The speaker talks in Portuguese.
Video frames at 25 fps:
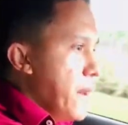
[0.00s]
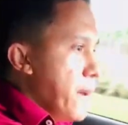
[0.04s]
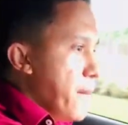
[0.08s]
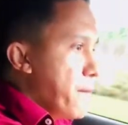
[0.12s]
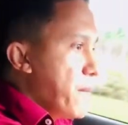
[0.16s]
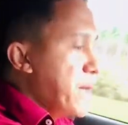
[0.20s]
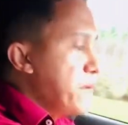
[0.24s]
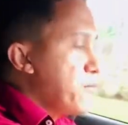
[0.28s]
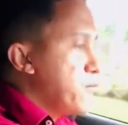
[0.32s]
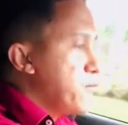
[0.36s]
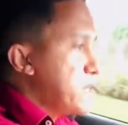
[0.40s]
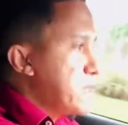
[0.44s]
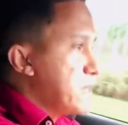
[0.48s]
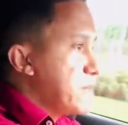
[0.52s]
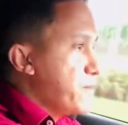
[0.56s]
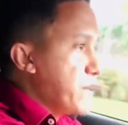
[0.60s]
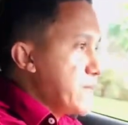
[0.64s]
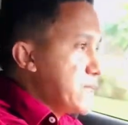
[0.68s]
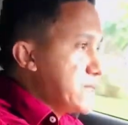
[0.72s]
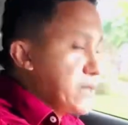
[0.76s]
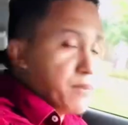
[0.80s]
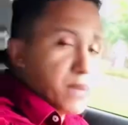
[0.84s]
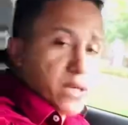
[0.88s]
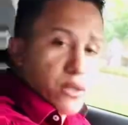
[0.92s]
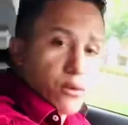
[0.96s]
Mas vocês
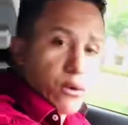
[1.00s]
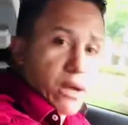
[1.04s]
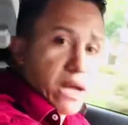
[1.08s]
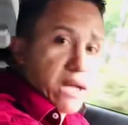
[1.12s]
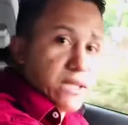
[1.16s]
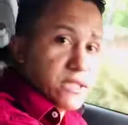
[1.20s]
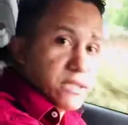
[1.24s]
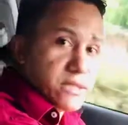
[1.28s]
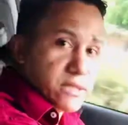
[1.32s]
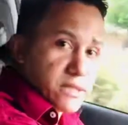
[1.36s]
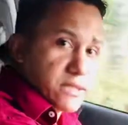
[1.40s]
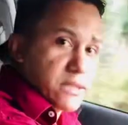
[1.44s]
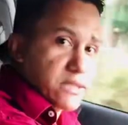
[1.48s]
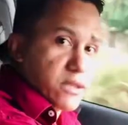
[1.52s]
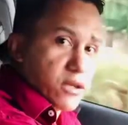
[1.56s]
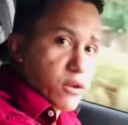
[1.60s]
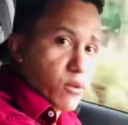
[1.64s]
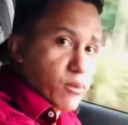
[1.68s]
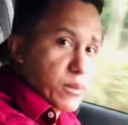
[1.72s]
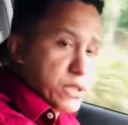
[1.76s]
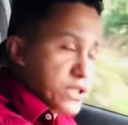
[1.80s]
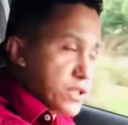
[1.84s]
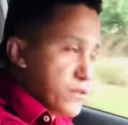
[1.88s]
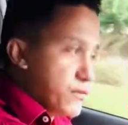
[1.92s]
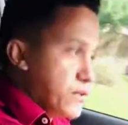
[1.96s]
perceberam a distância que eu
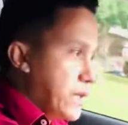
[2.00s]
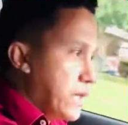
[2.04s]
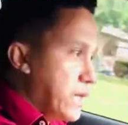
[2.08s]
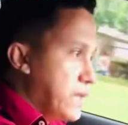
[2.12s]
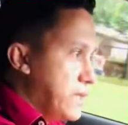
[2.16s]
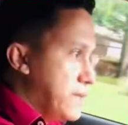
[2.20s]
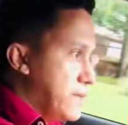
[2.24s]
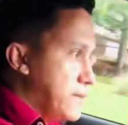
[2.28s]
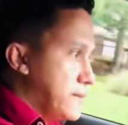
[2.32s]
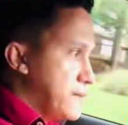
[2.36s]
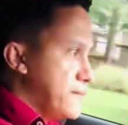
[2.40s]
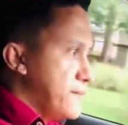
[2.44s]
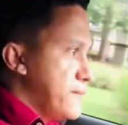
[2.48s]
mantive dele?